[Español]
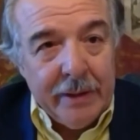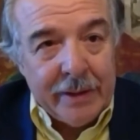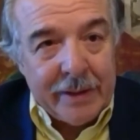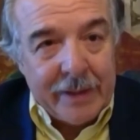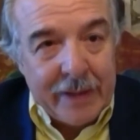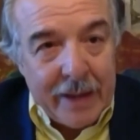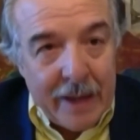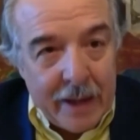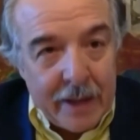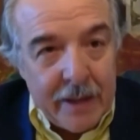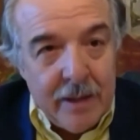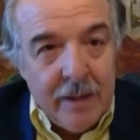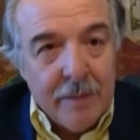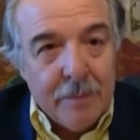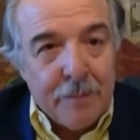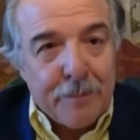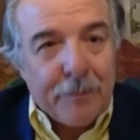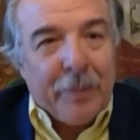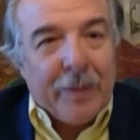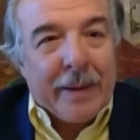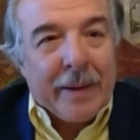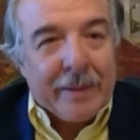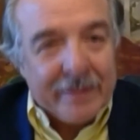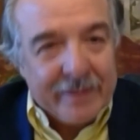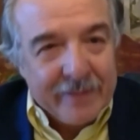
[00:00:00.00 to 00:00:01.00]
que hay
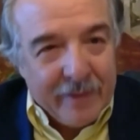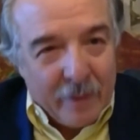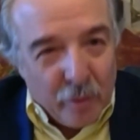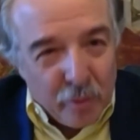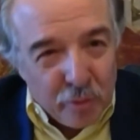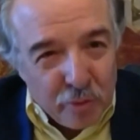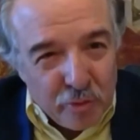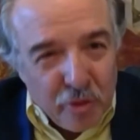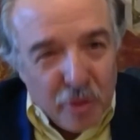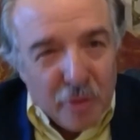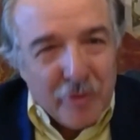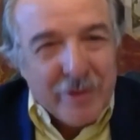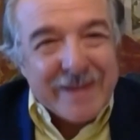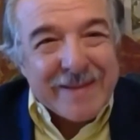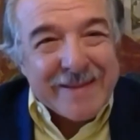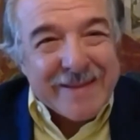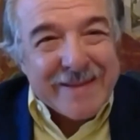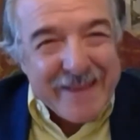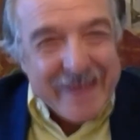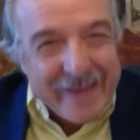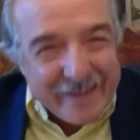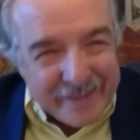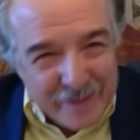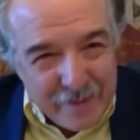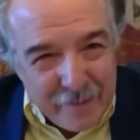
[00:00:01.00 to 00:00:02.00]
persecuciones
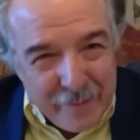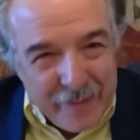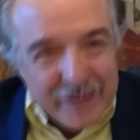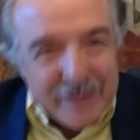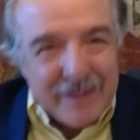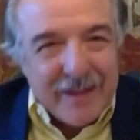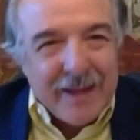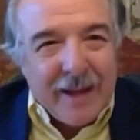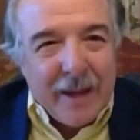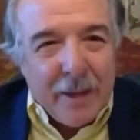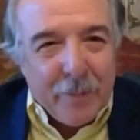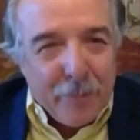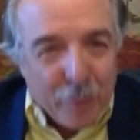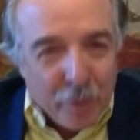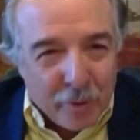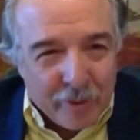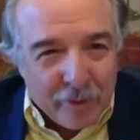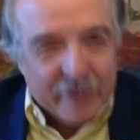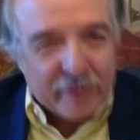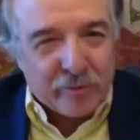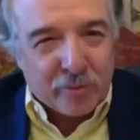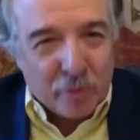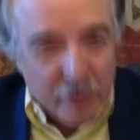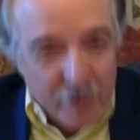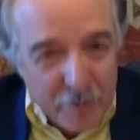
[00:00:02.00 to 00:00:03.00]
sistemáticas por
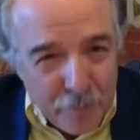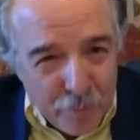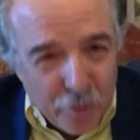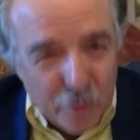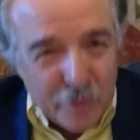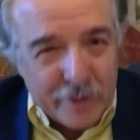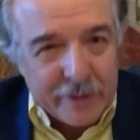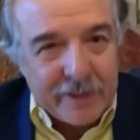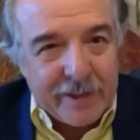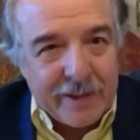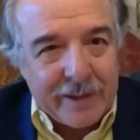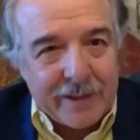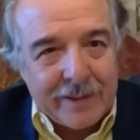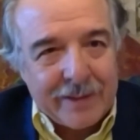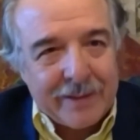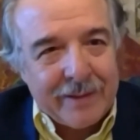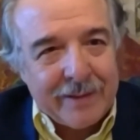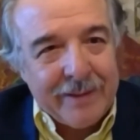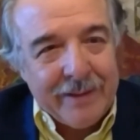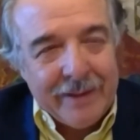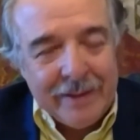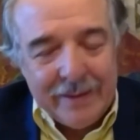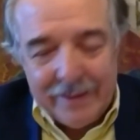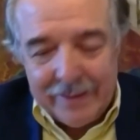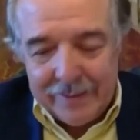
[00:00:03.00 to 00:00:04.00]
razones políticas
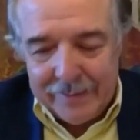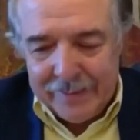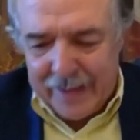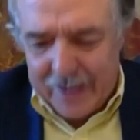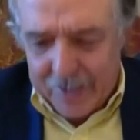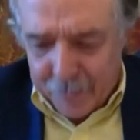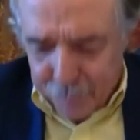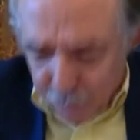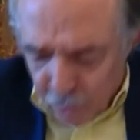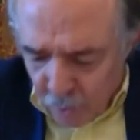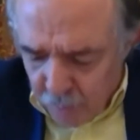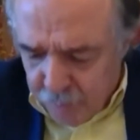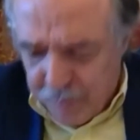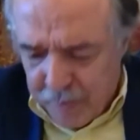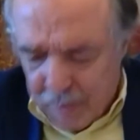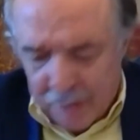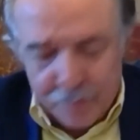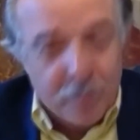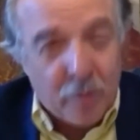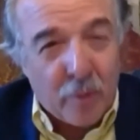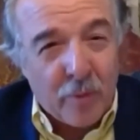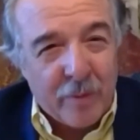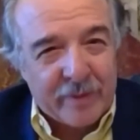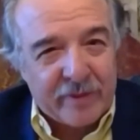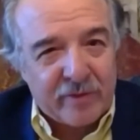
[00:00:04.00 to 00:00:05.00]
de la propia
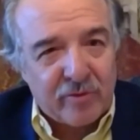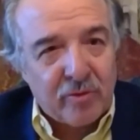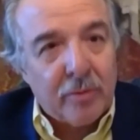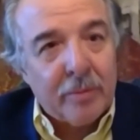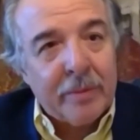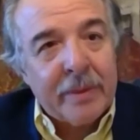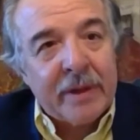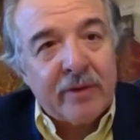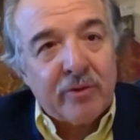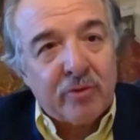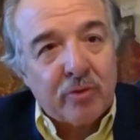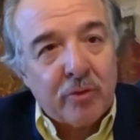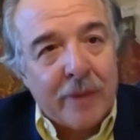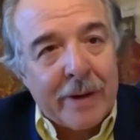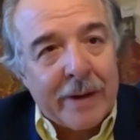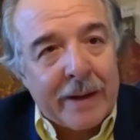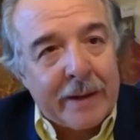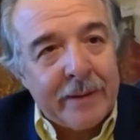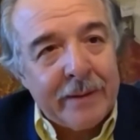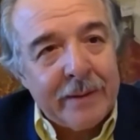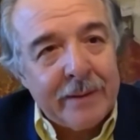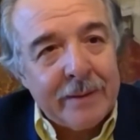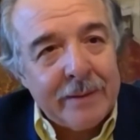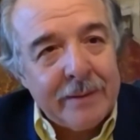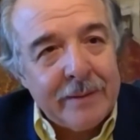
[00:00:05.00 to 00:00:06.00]
población
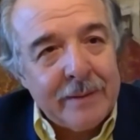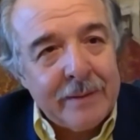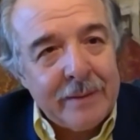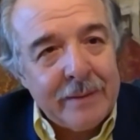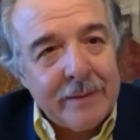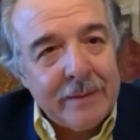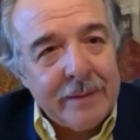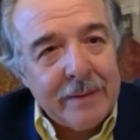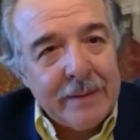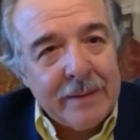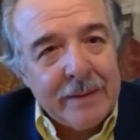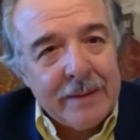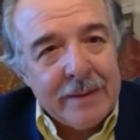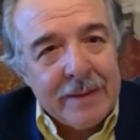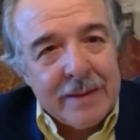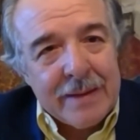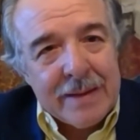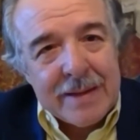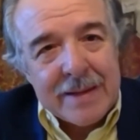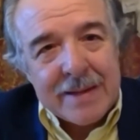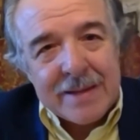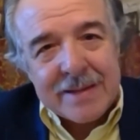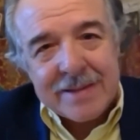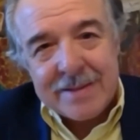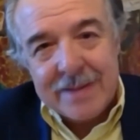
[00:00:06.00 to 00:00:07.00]
venezolana.
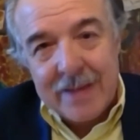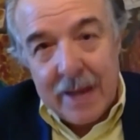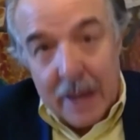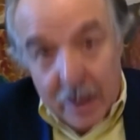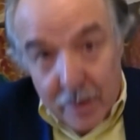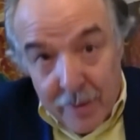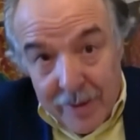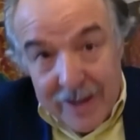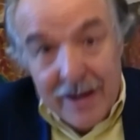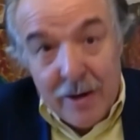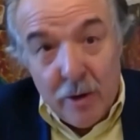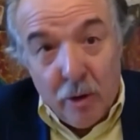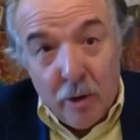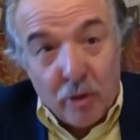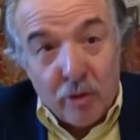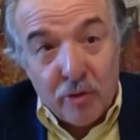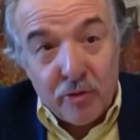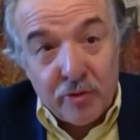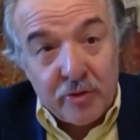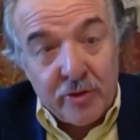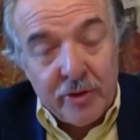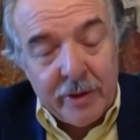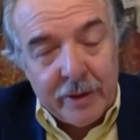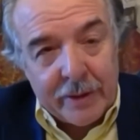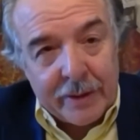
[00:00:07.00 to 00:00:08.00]
Se habla en los
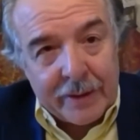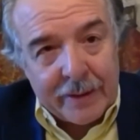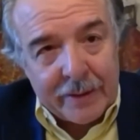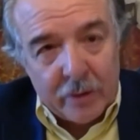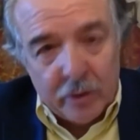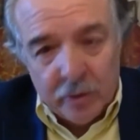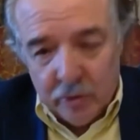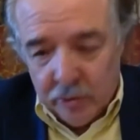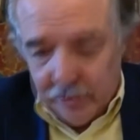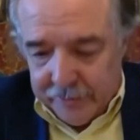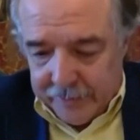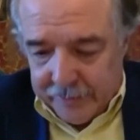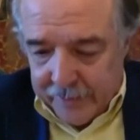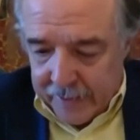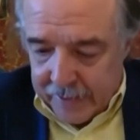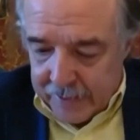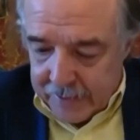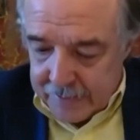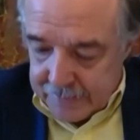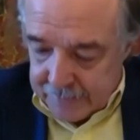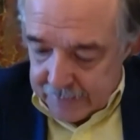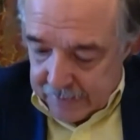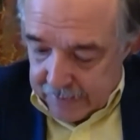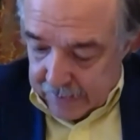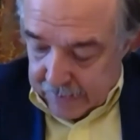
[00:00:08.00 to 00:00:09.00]
considerandos de
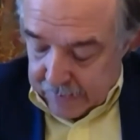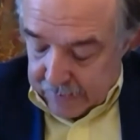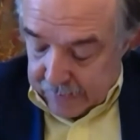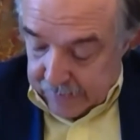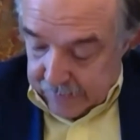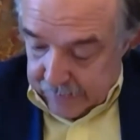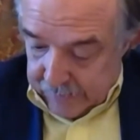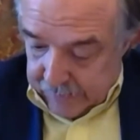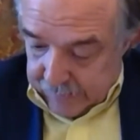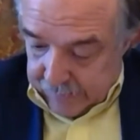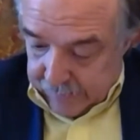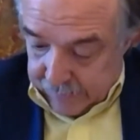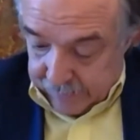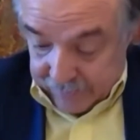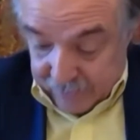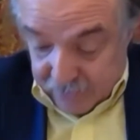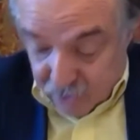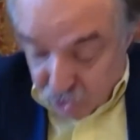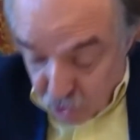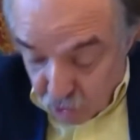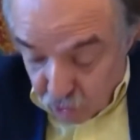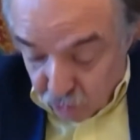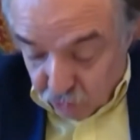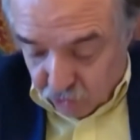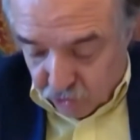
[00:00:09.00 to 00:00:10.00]
esa
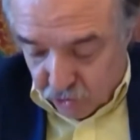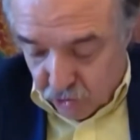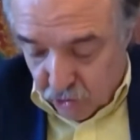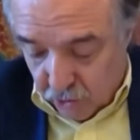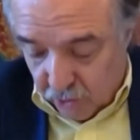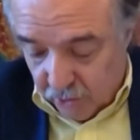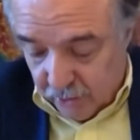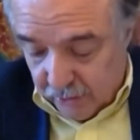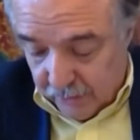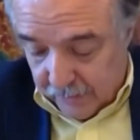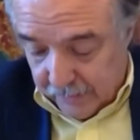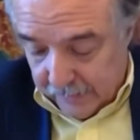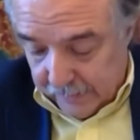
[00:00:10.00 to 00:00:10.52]
resolución